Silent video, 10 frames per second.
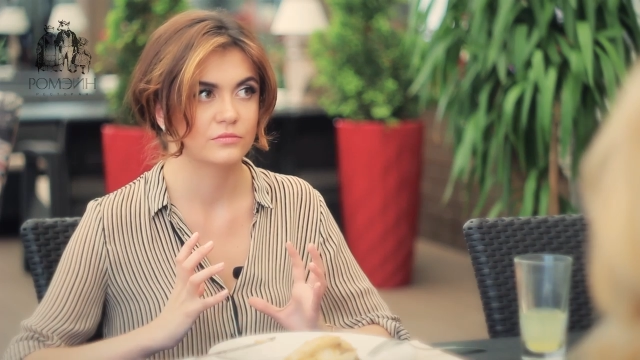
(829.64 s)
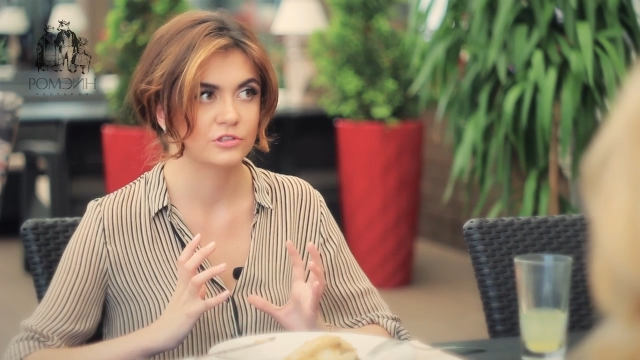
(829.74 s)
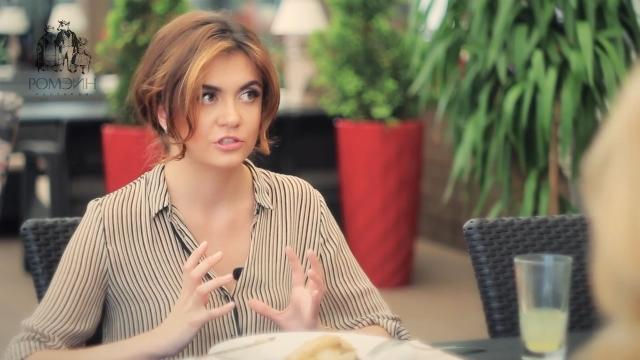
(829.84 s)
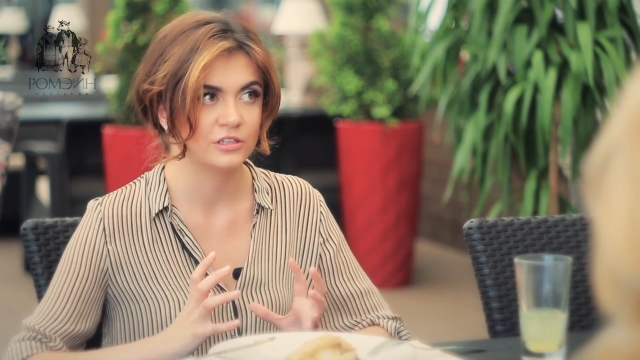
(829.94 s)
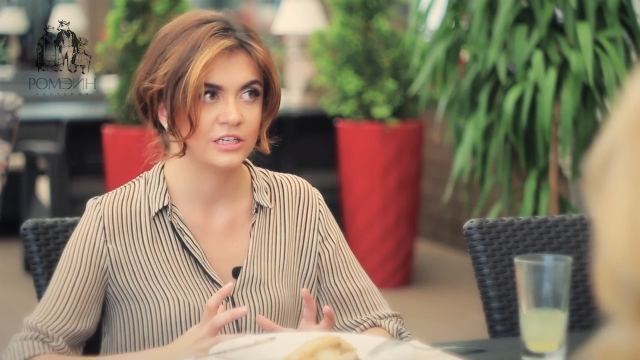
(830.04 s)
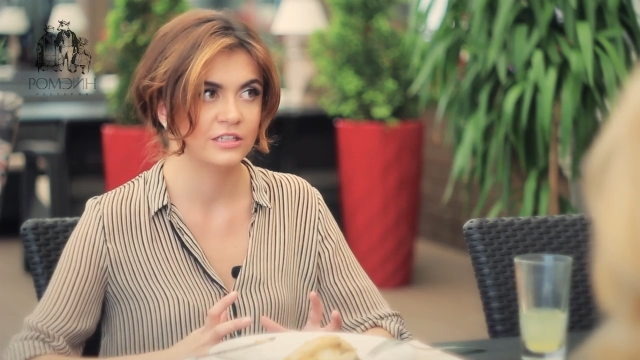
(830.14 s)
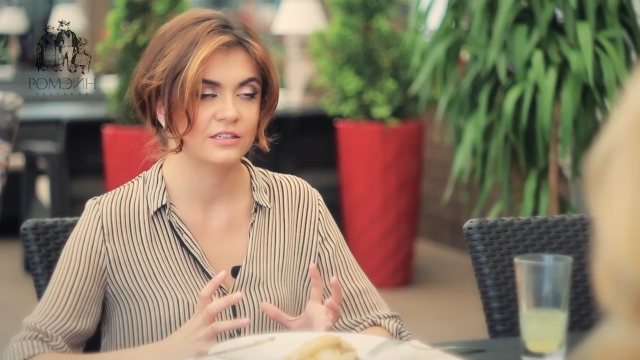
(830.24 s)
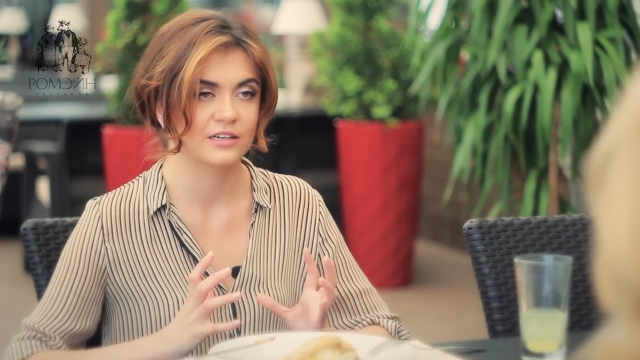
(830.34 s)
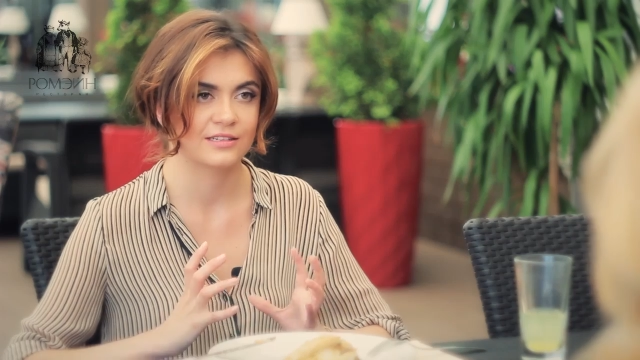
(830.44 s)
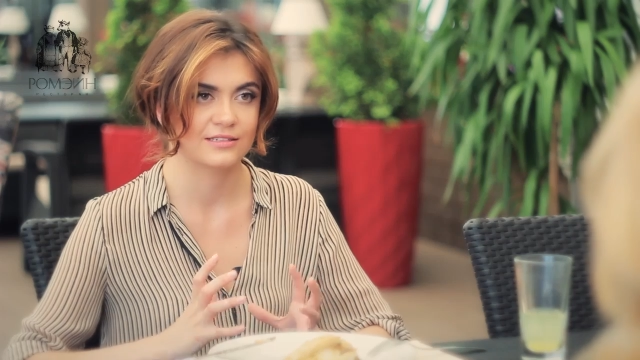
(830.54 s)
шли
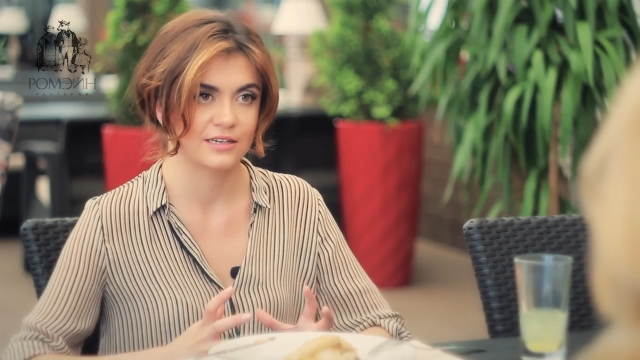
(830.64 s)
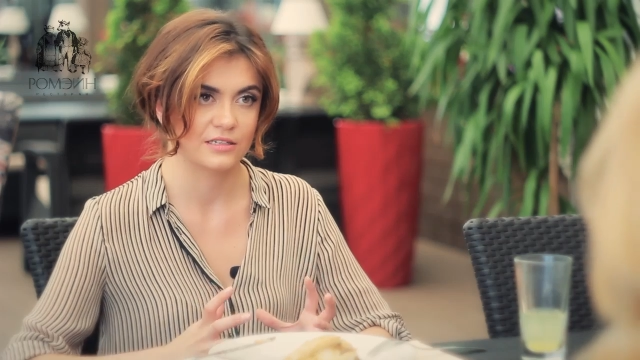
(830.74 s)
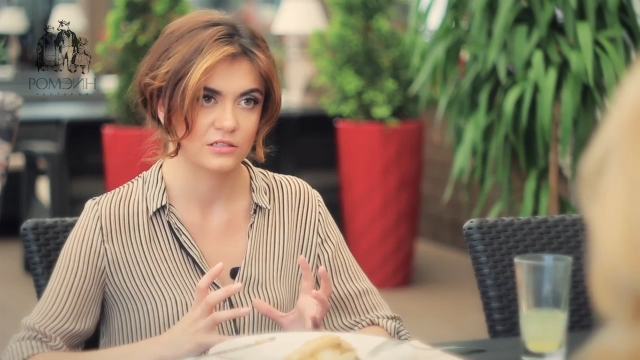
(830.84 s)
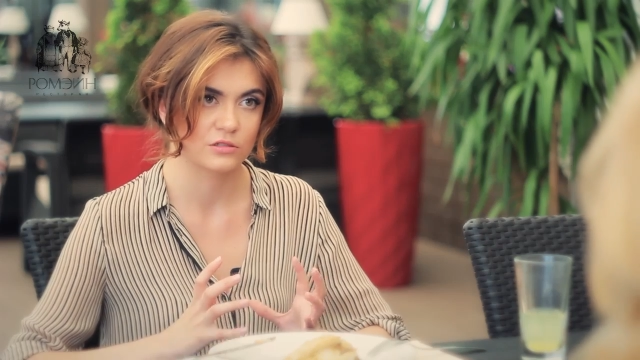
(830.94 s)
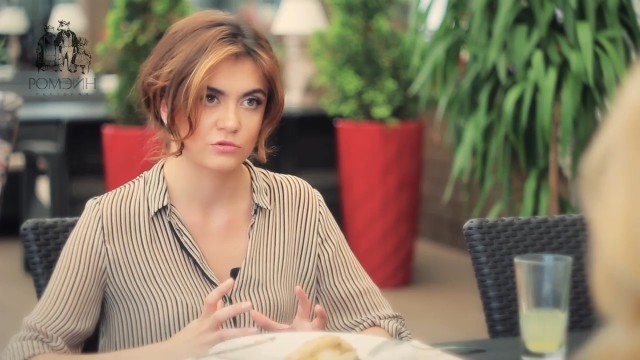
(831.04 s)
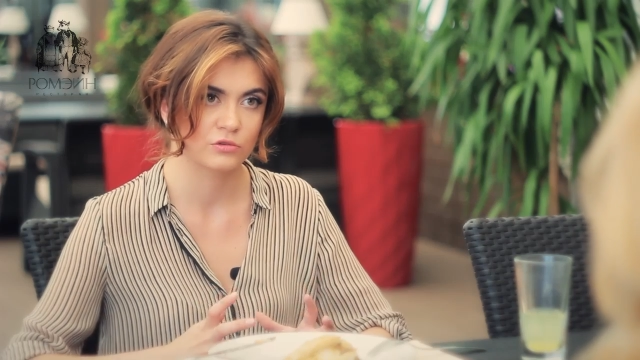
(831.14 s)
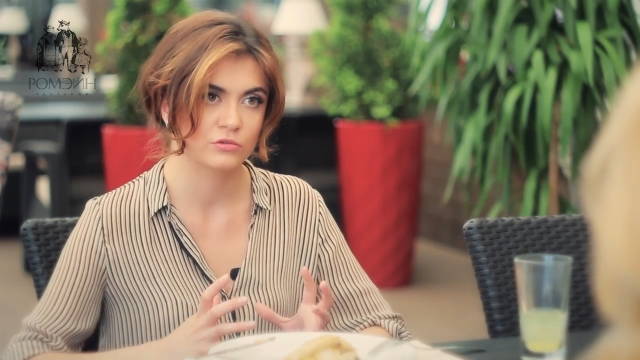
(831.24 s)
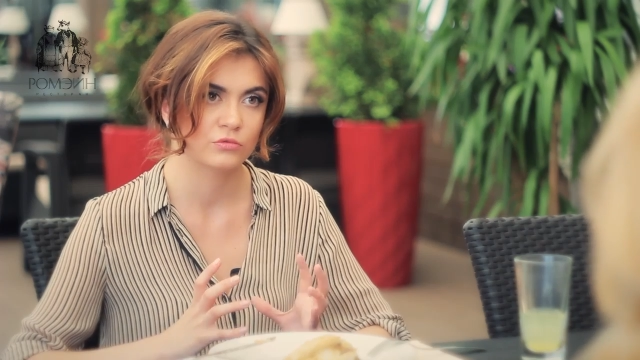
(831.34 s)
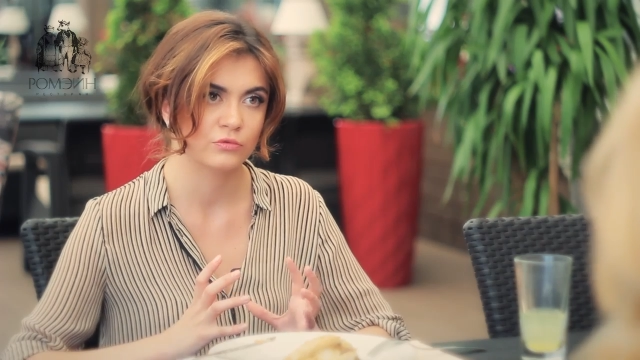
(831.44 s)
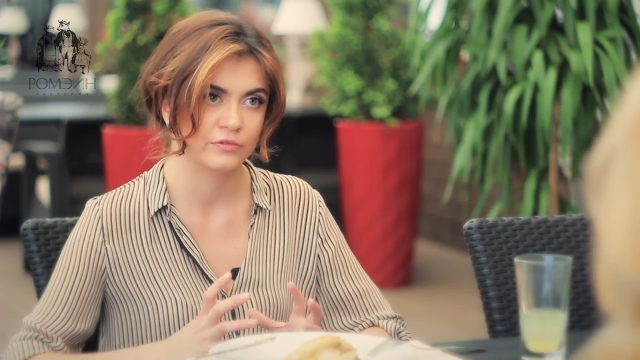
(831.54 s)
до конца
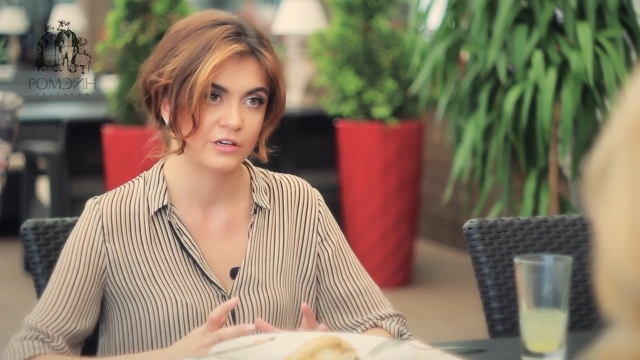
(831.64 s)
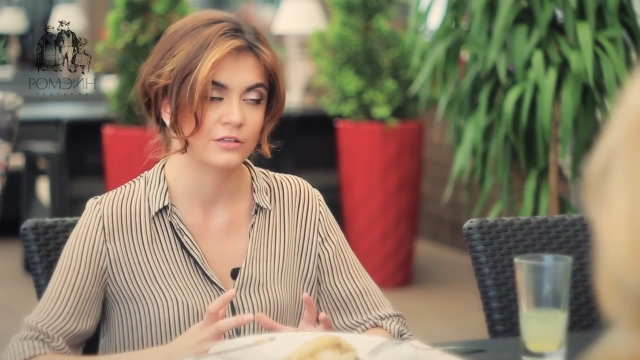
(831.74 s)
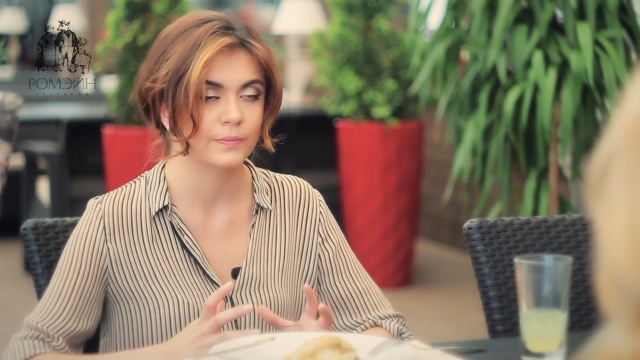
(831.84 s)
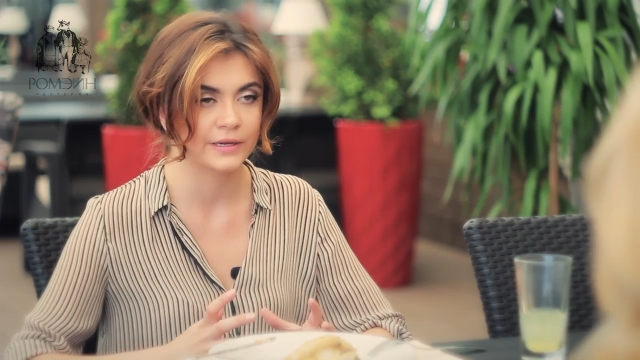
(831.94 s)
сезона уверенно.